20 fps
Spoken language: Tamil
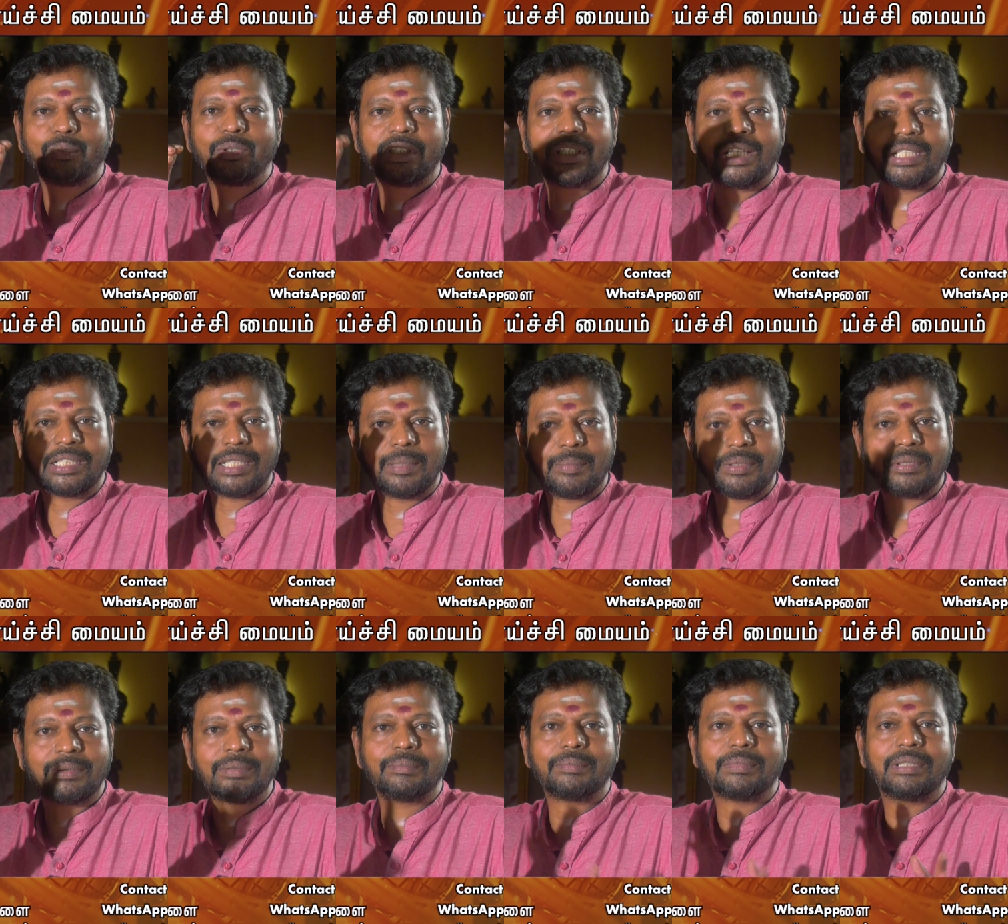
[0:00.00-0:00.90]
பூத்துட்டு
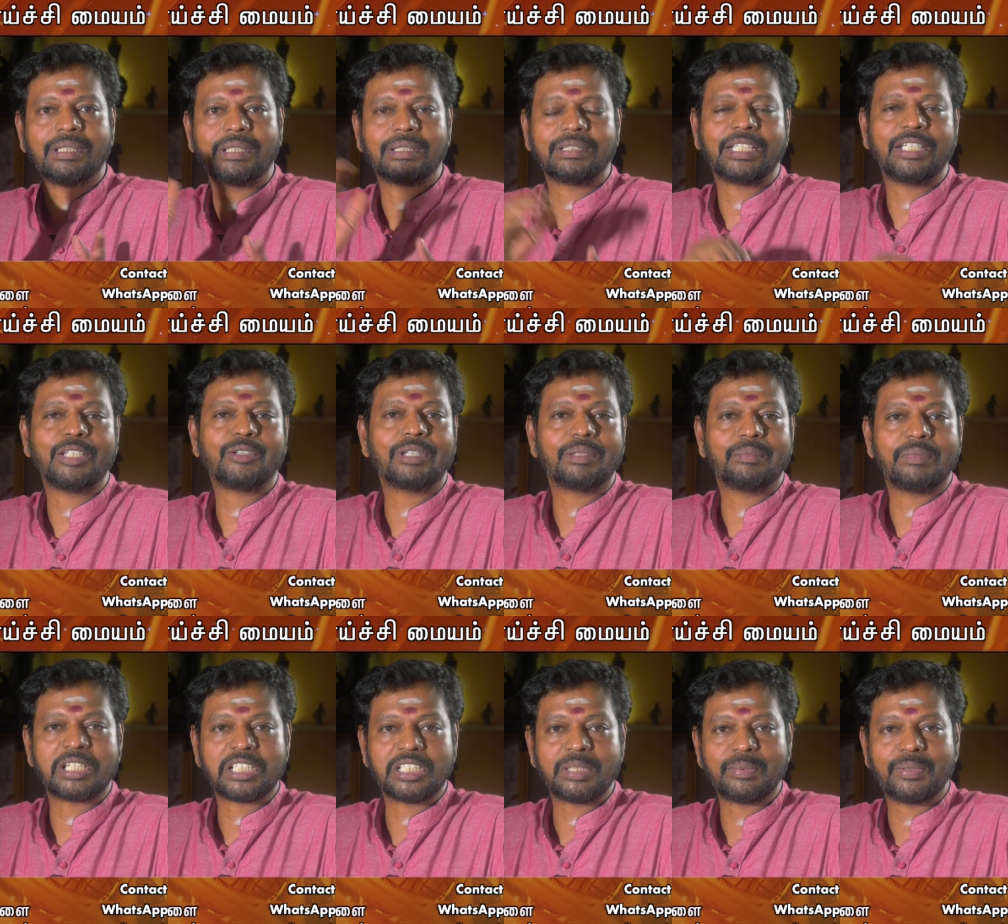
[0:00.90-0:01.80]
அதுக்கப்புறம் தண்ணிக்குள்ளே
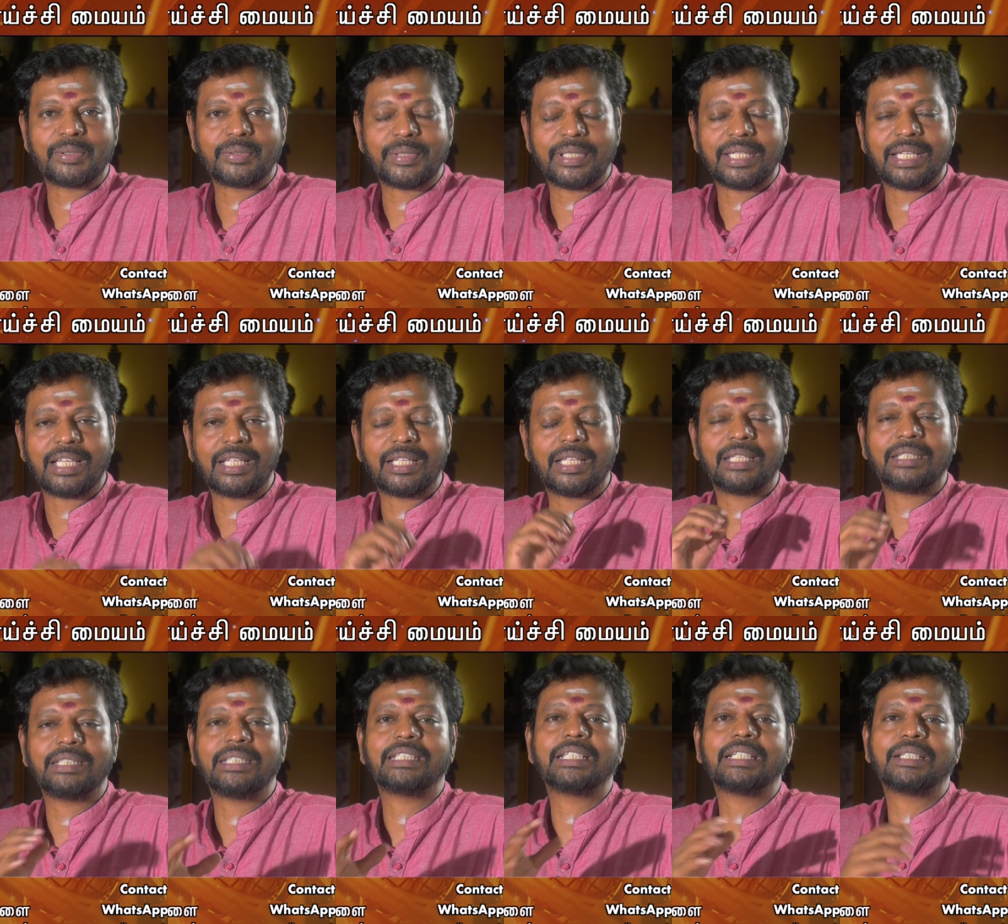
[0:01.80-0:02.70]
மறைஞ்சு போகக்கூடிய
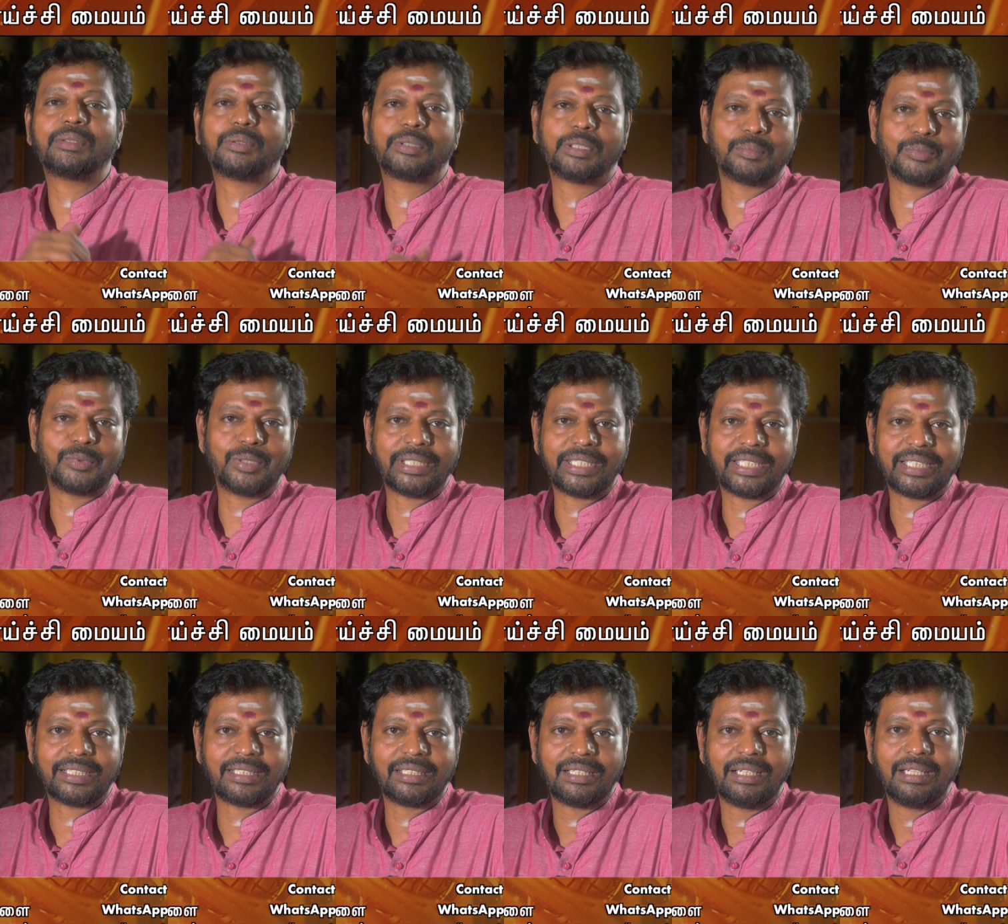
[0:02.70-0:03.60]
அதீத ஒரு
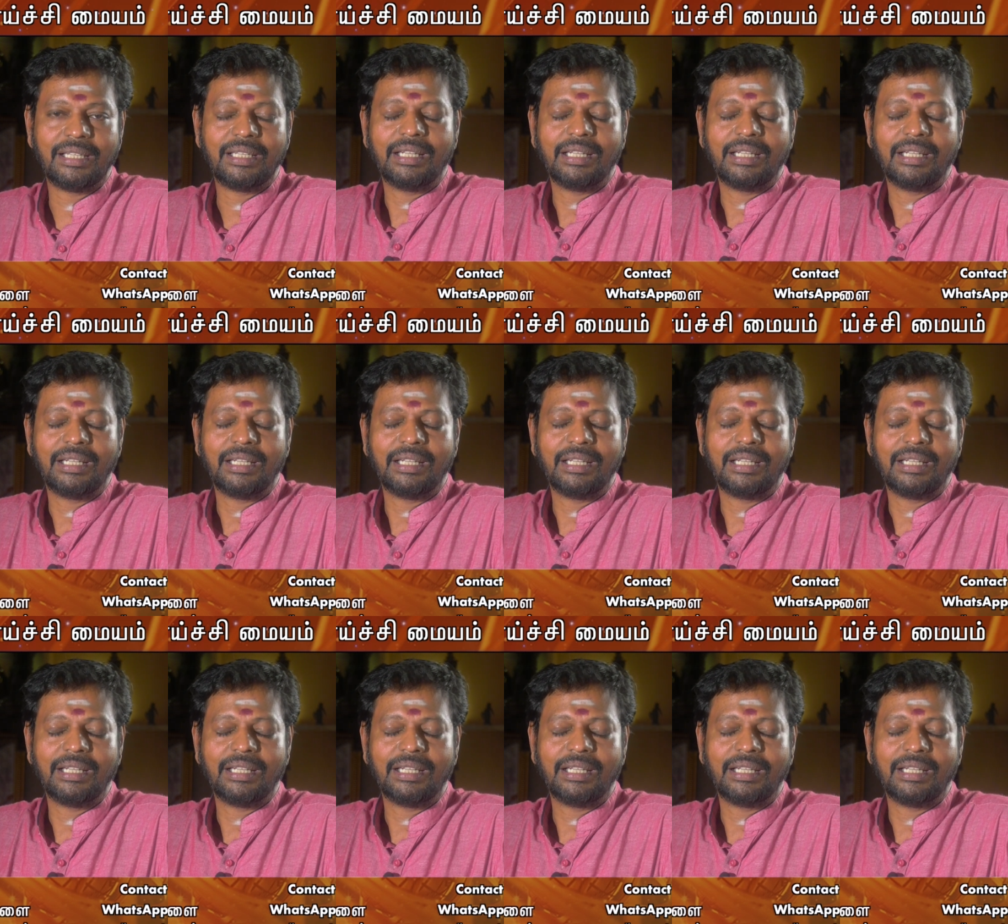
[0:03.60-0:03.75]
மூலிகைகள்